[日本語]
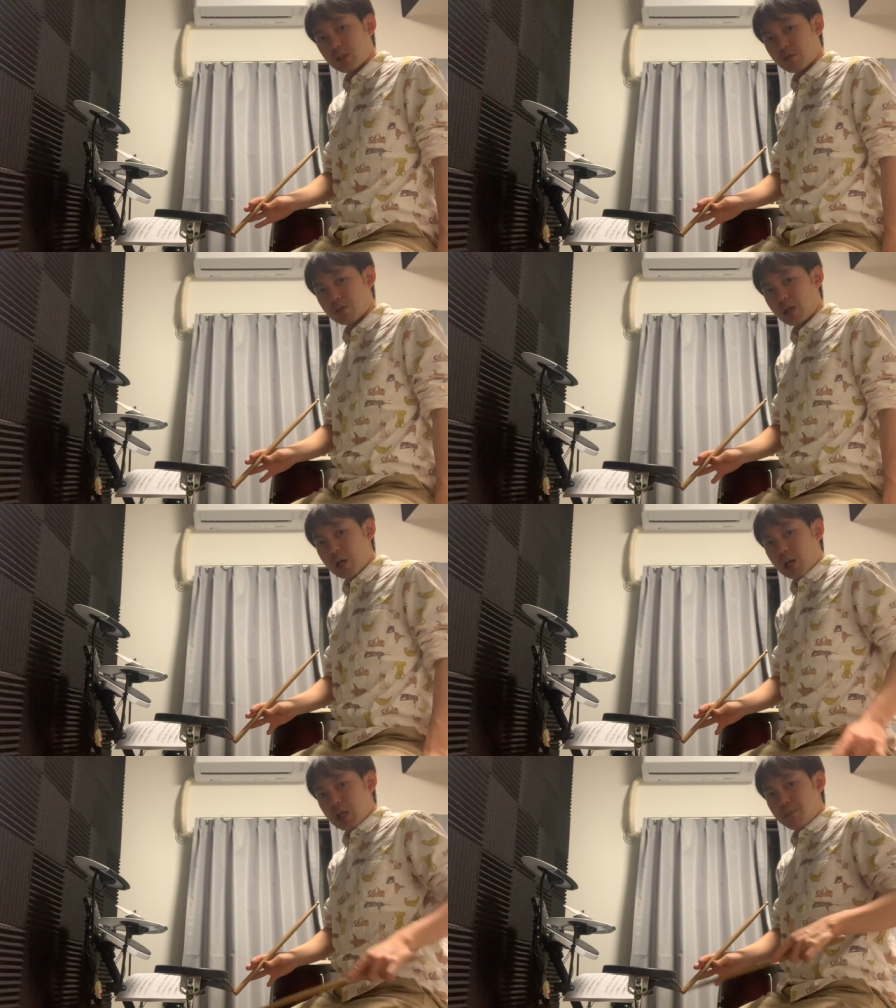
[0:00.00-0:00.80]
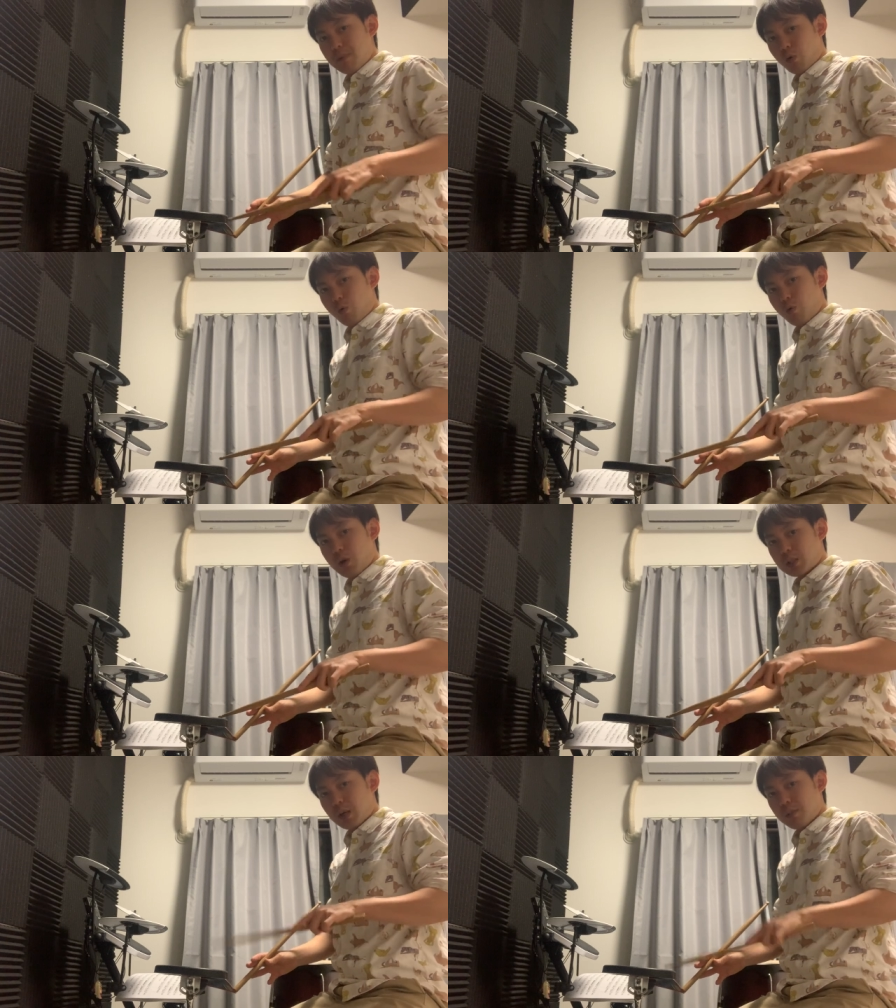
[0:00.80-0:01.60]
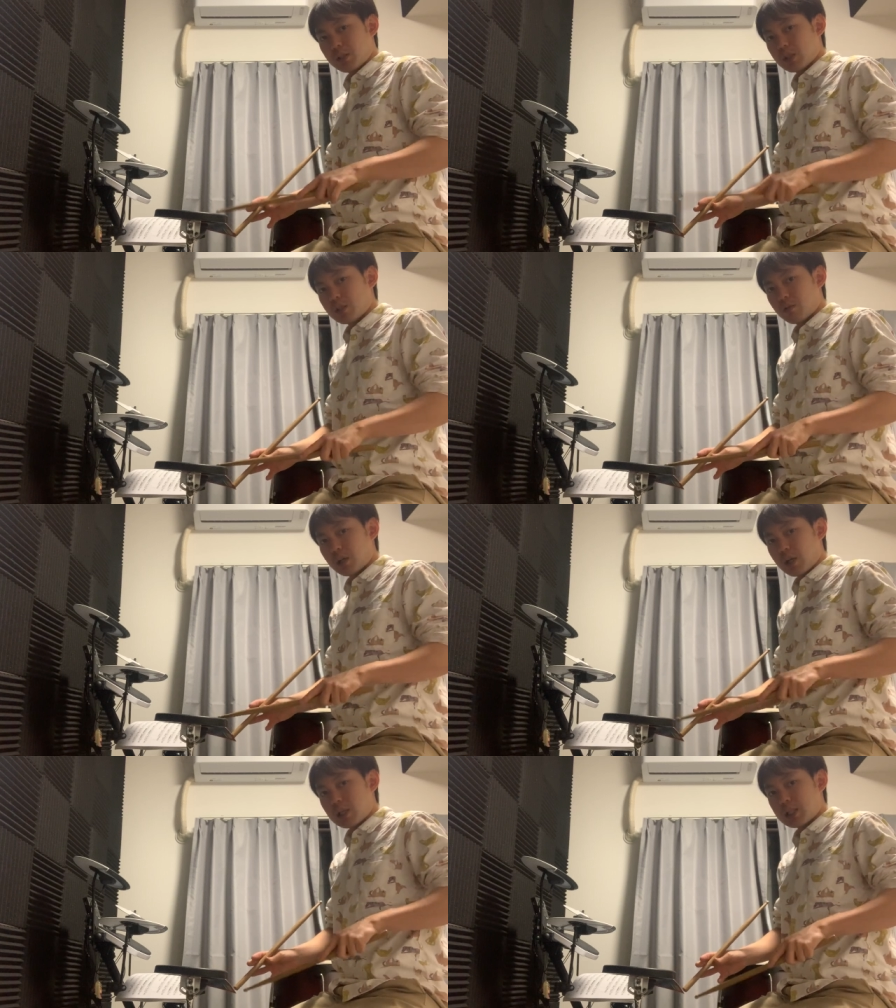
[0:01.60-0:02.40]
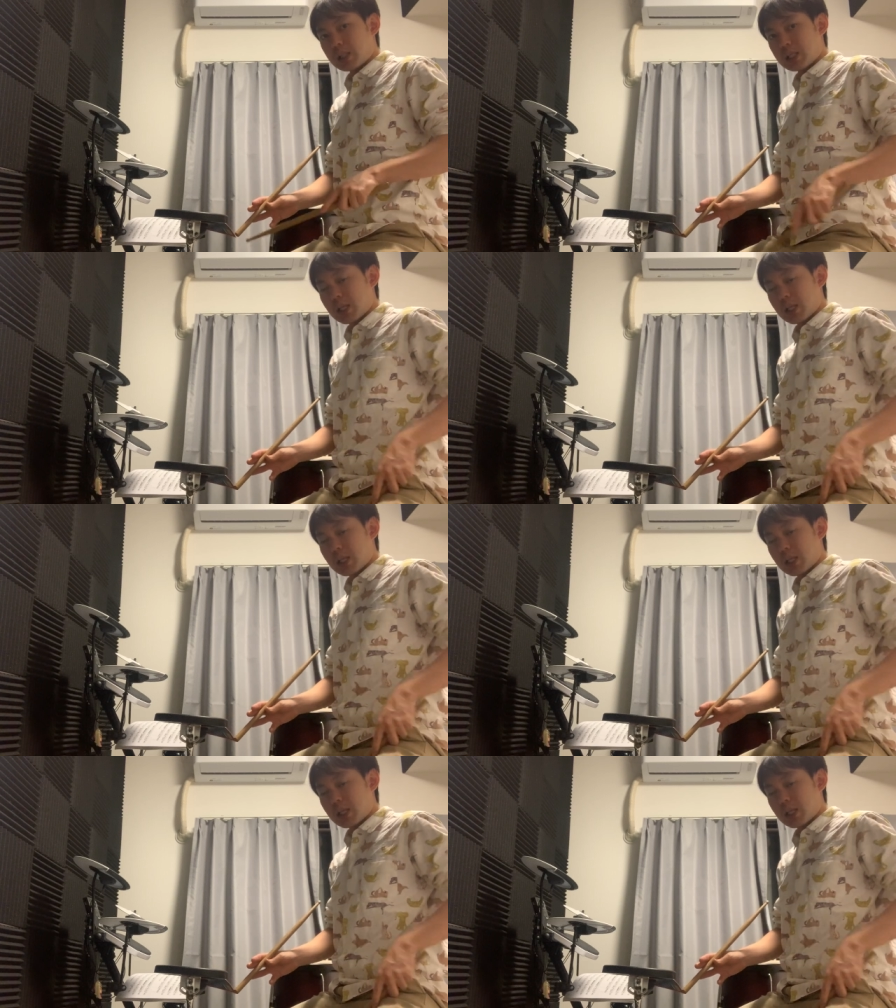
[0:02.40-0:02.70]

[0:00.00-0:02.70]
てるんです。今ここがダメですよね。下